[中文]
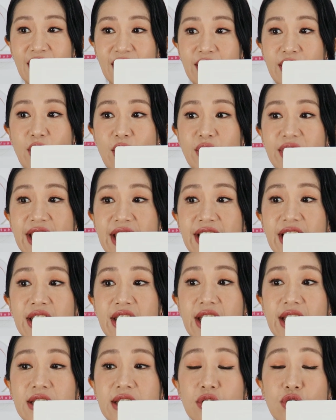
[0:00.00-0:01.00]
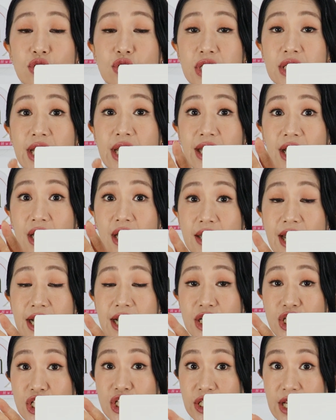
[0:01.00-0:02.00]
六年根的意思就是那那
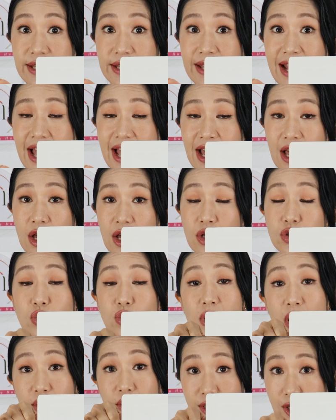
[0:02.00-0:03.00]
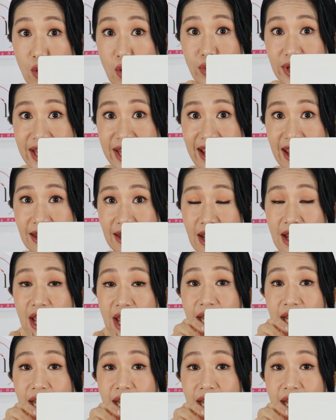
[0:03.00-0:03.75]
个参啊，最好六年。